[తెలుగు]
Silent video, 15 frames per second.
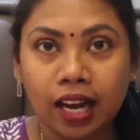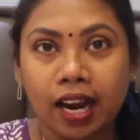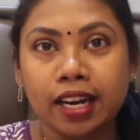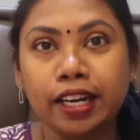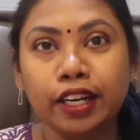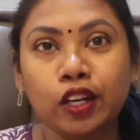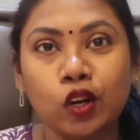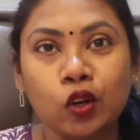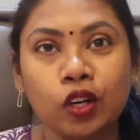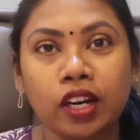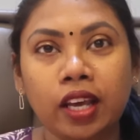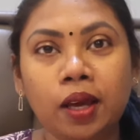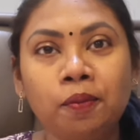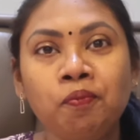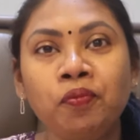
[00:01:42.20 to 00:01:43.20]

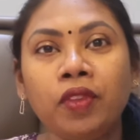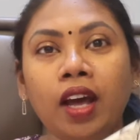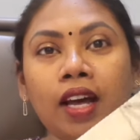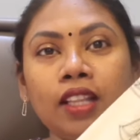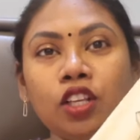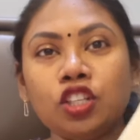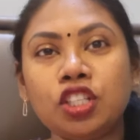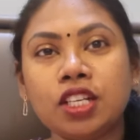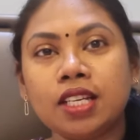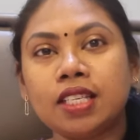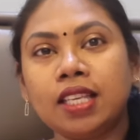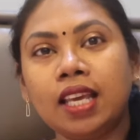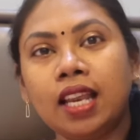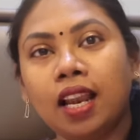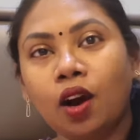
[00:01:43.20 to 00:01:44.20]
అన్నిట్లోని అది
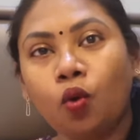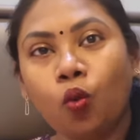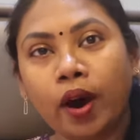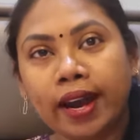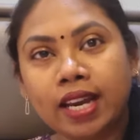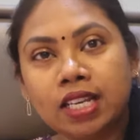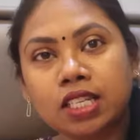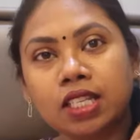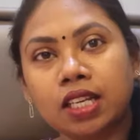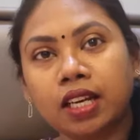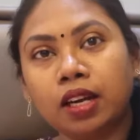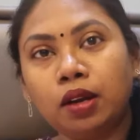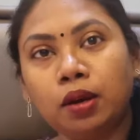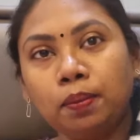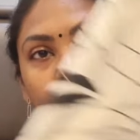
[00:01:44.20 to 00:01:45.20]
వచ్చేసి ఇలా వైట్
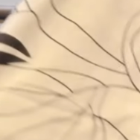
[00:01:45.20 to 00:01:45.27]
అండ్